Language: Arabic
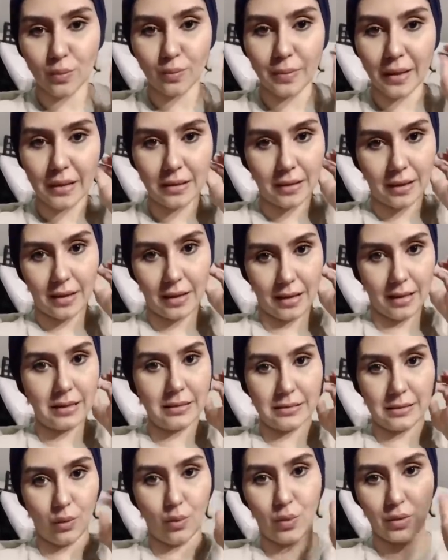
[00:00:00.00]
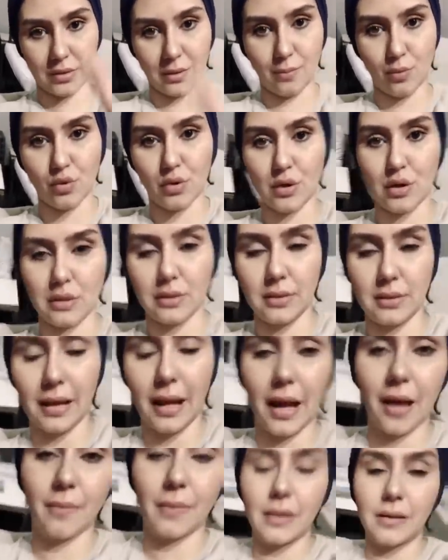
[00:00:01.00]
امبارح عادي هو ده برج
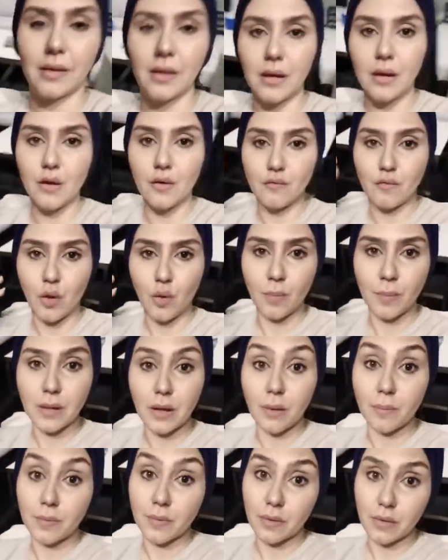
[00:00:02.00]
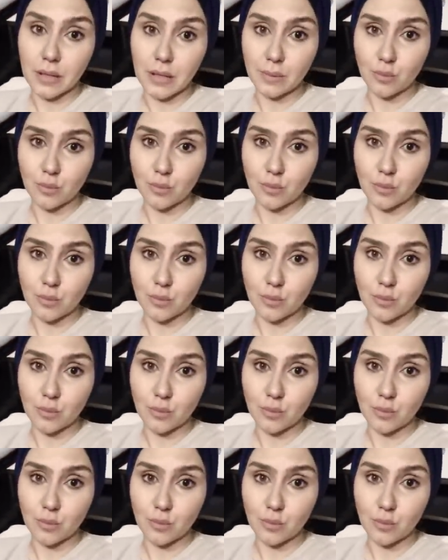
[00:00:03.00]
الحمل فهو من الابراج